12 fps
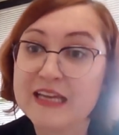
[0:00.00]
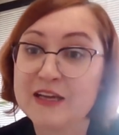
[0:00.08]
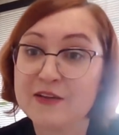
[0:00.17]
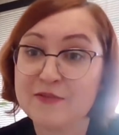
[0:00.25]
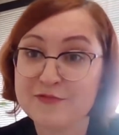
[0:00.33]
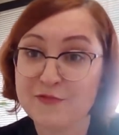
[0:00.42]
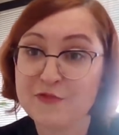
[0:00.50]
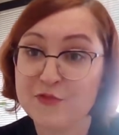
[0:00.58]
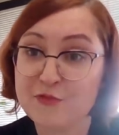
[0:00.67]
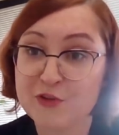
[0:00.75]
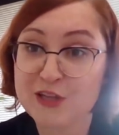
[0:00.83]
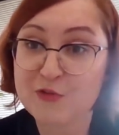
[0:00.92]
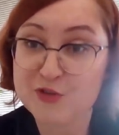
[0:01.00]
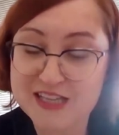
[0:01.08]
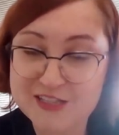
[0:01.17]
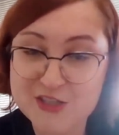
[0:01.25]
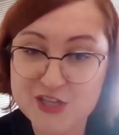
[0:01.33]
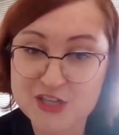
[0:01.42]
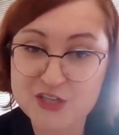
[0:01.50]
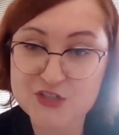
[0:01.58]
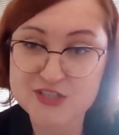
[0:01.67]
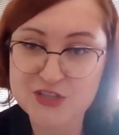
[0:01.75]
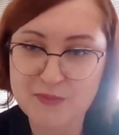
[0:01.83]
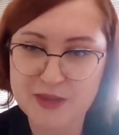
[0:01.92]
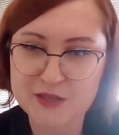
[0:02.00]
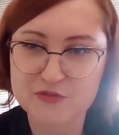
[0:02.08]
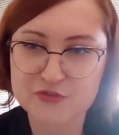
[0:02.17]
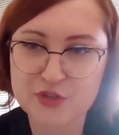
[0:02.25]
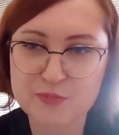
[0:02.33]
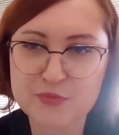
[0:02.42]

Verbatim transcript: e, w odległości dalszej niż 100 metrów.